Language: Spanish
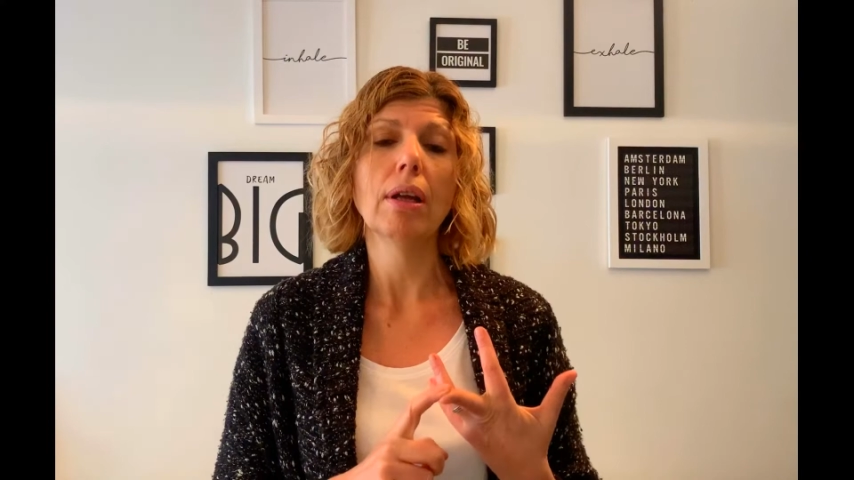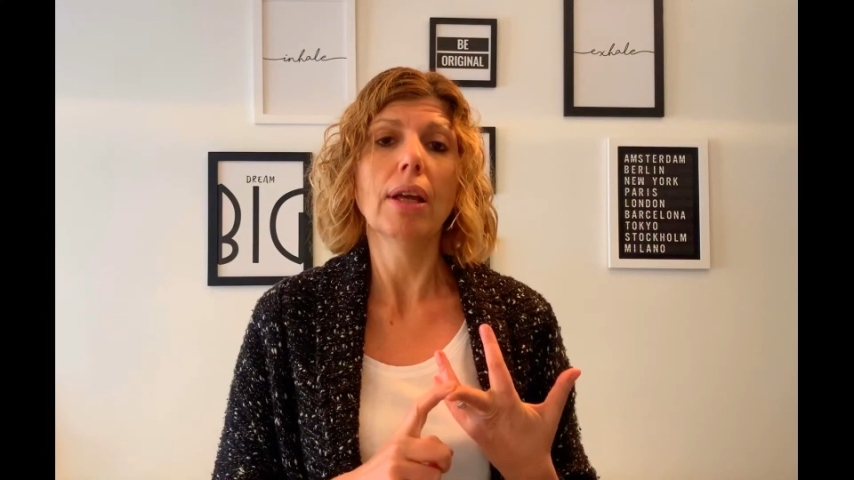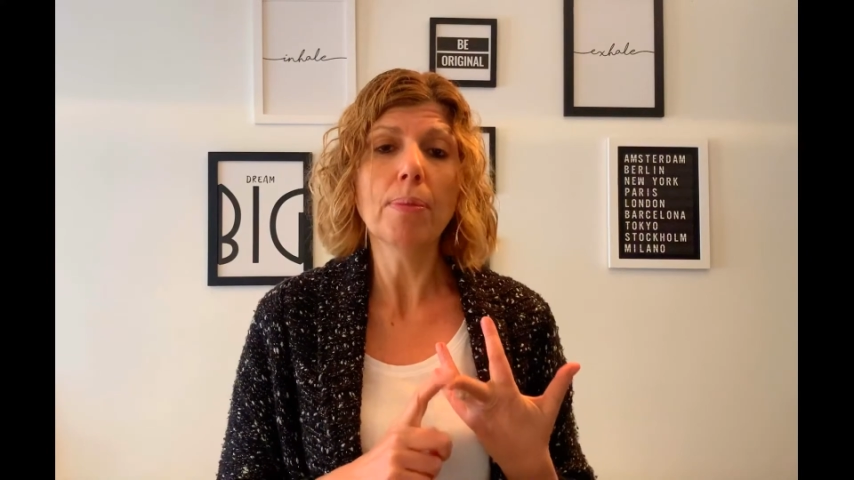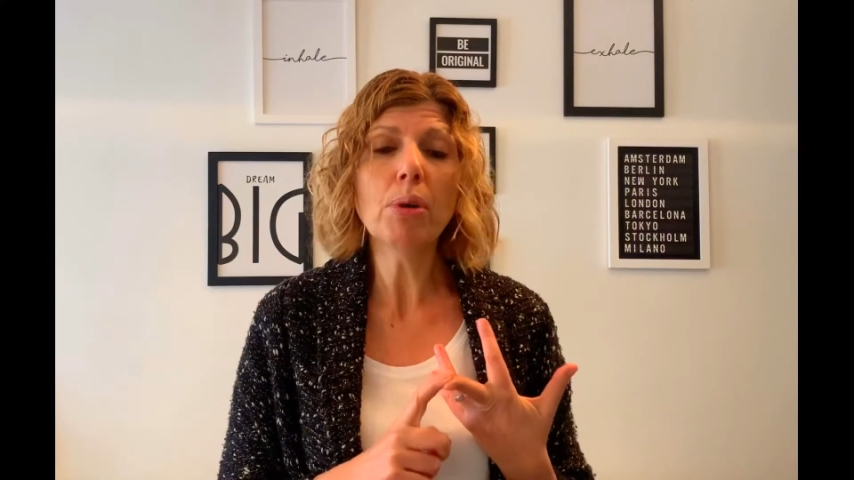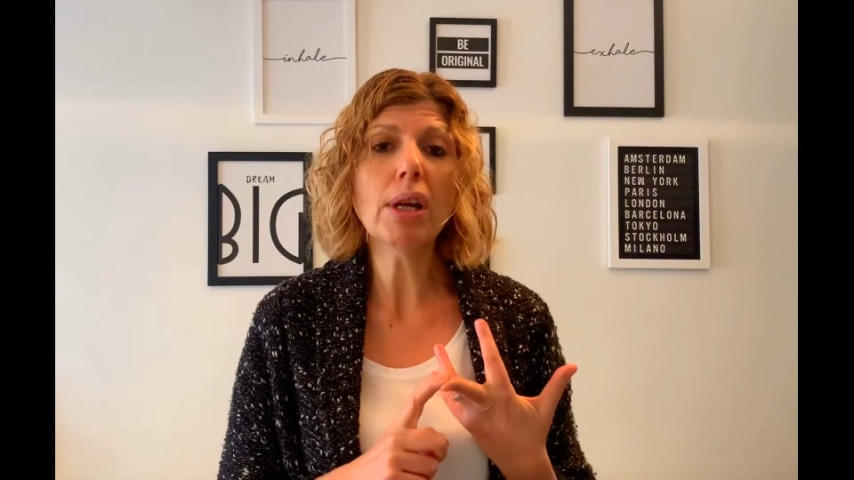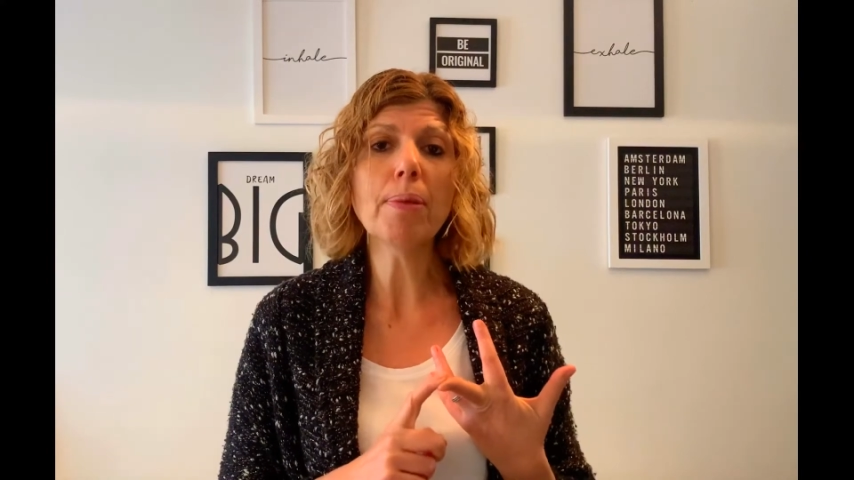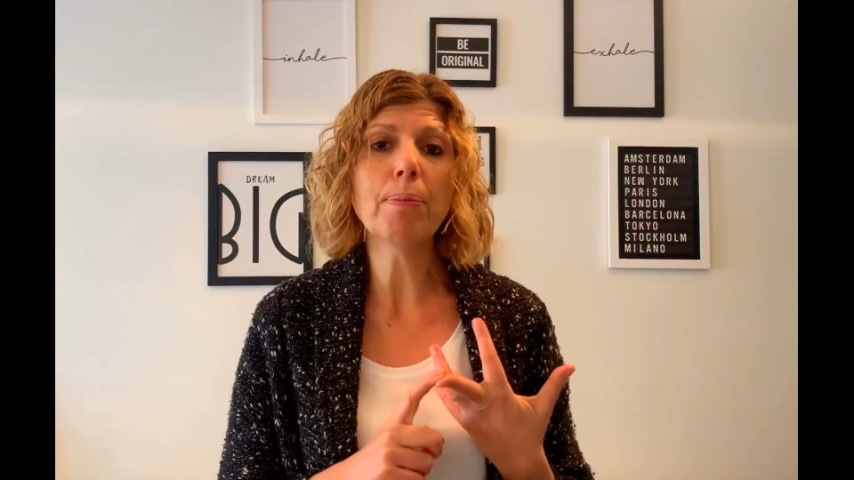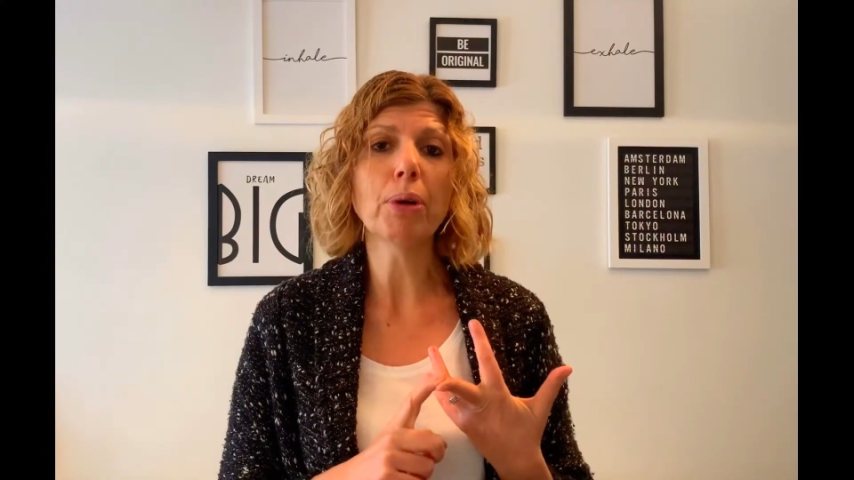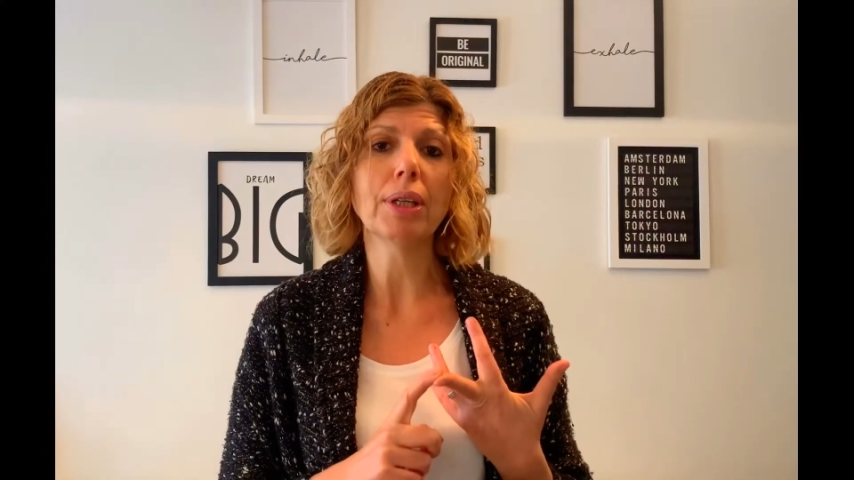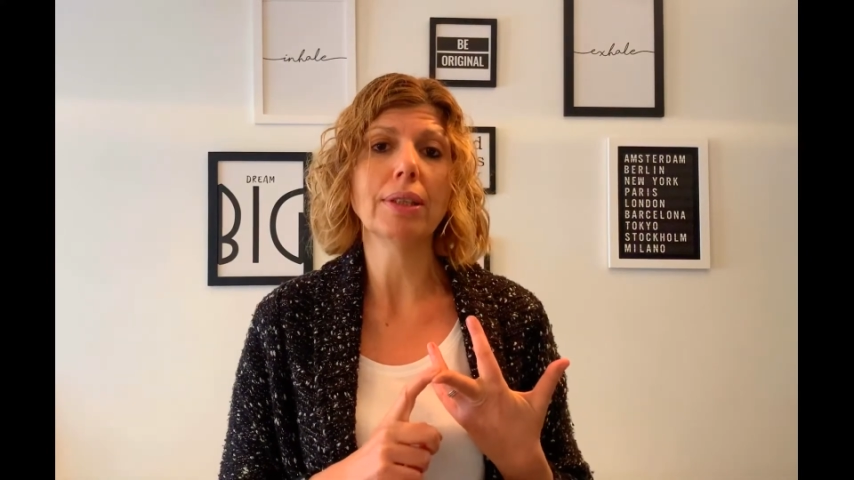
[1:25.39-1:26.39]
Es muy
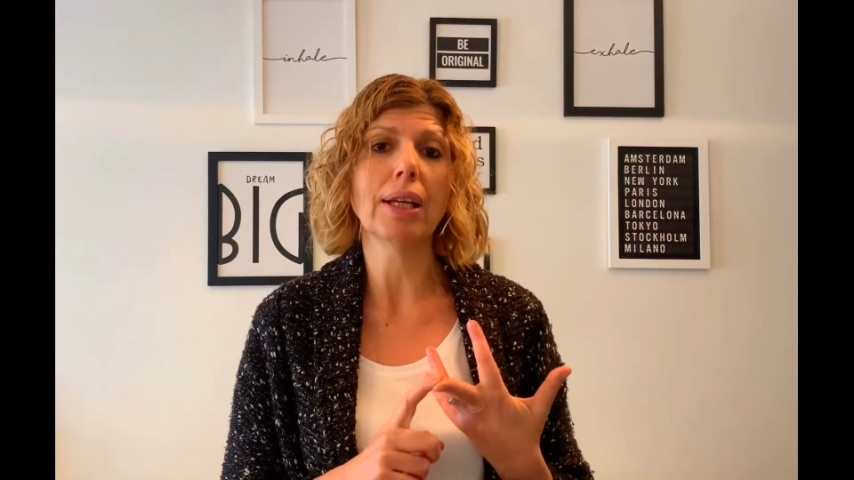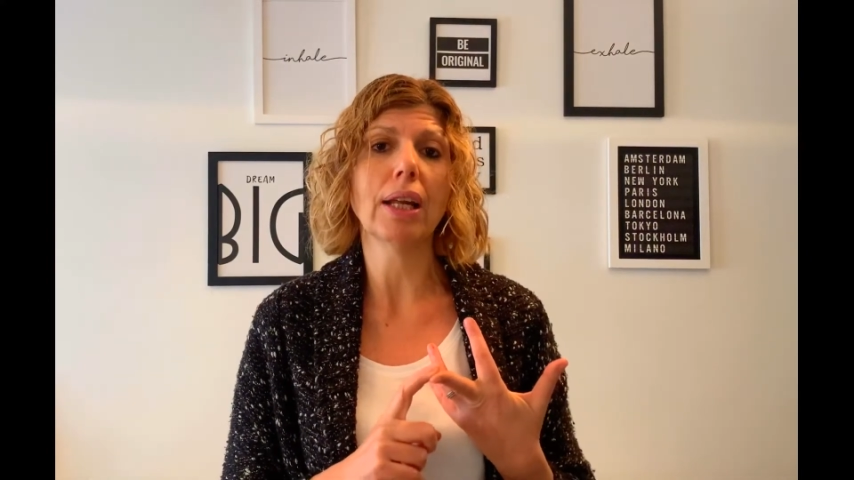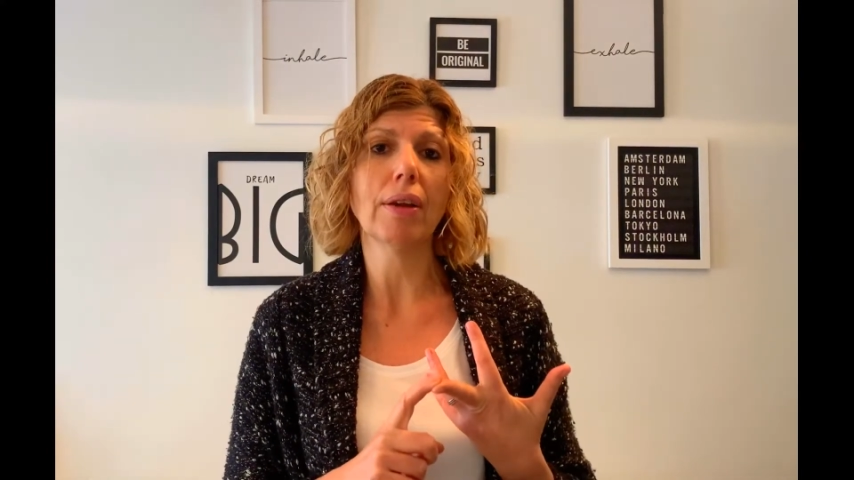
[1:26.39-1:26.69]
importante que